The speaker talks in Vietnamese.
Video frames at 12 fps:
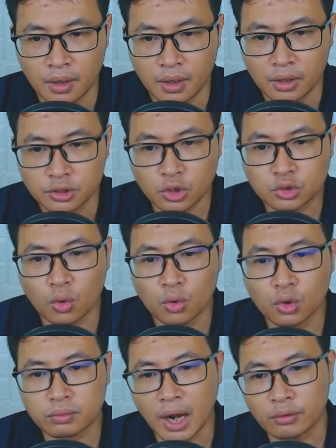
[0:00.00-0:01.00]
Cho dù
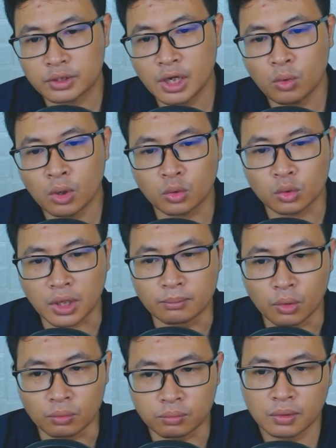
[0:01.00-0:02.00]
lục đạo thiên luân của tần
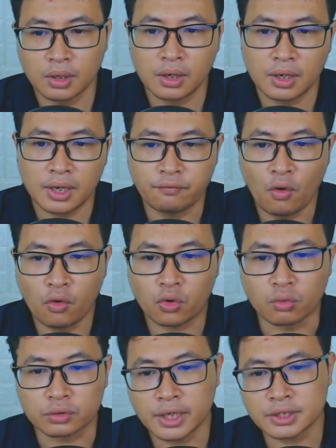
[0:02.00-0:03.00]
mục Là vô
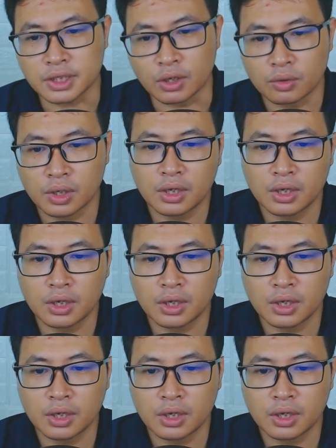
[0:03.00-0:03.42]
cùng tinh diệu